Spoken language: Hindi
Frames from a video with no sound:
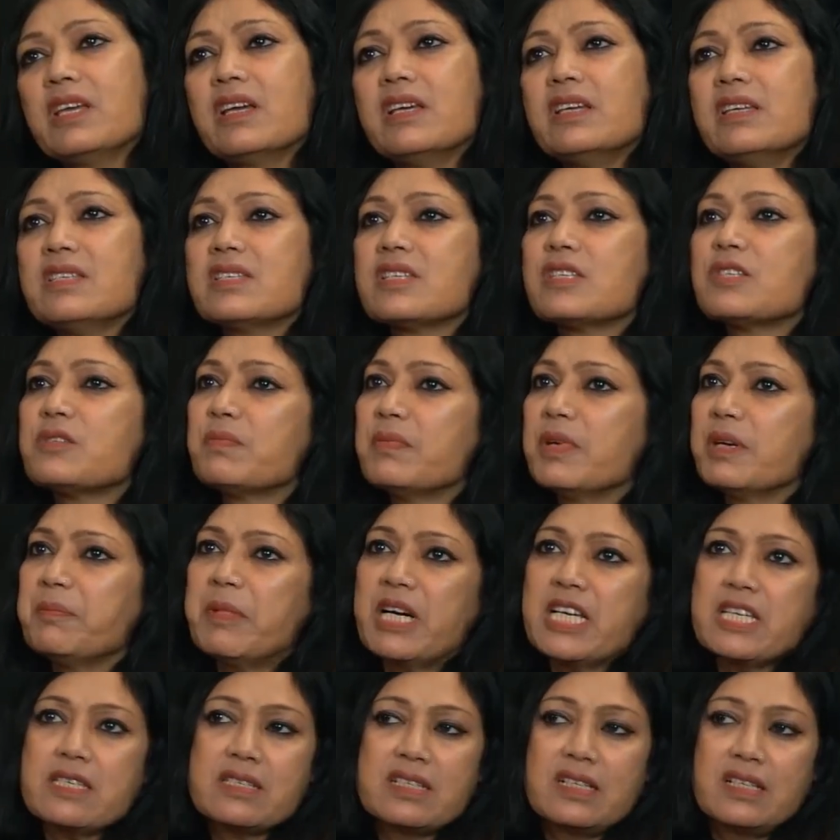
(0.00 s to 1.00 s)
गई जिसमें
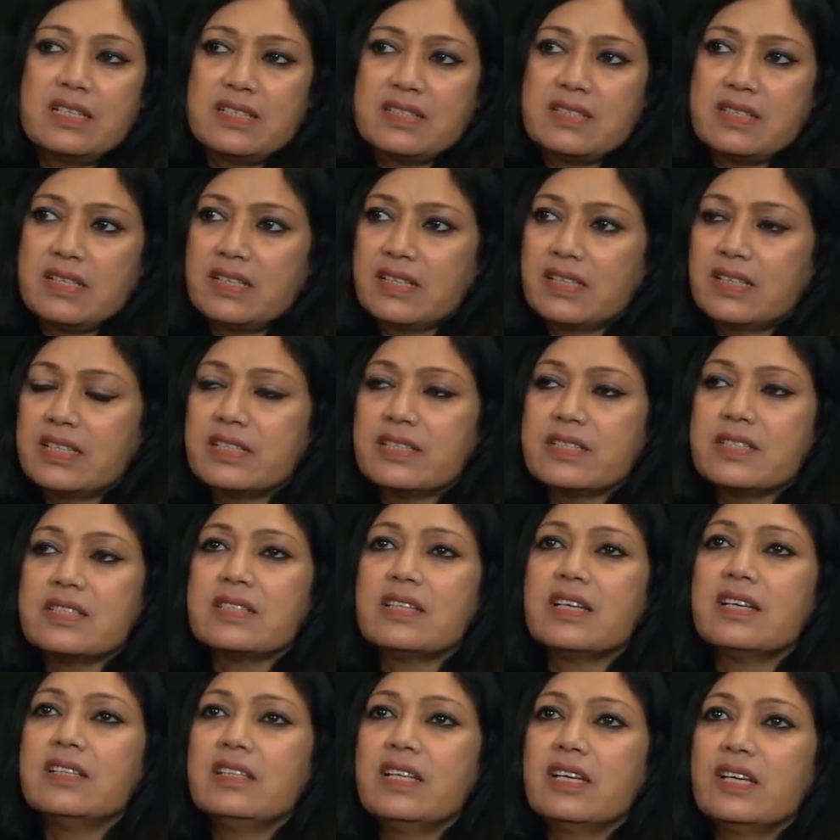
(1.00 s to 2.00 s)
माशाल्लाह से इनका
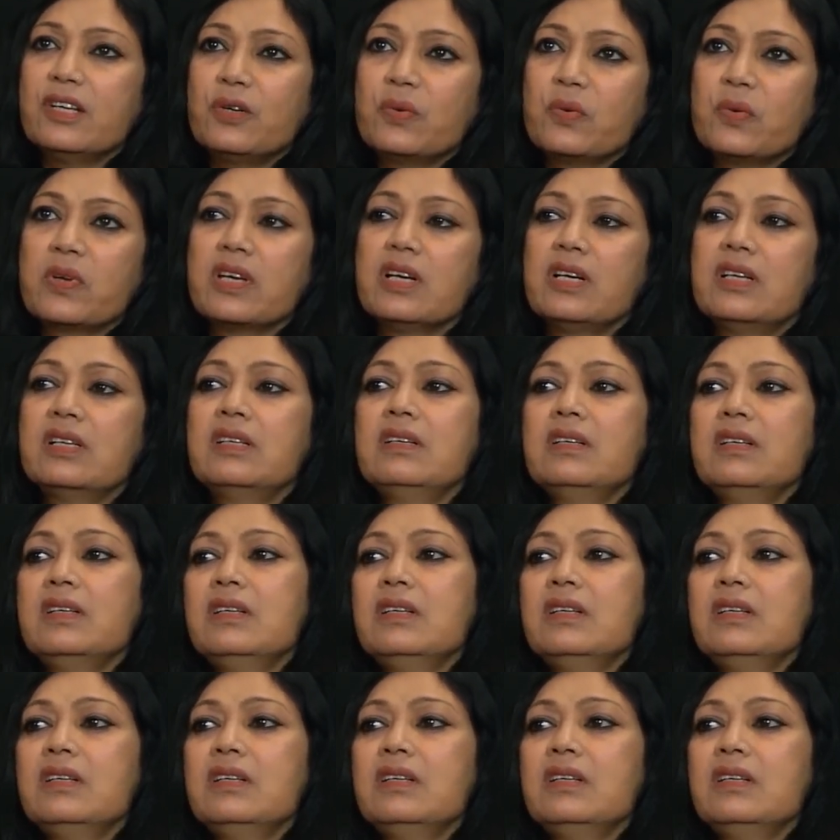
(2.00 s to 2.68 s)
रिश्ता तय हो गया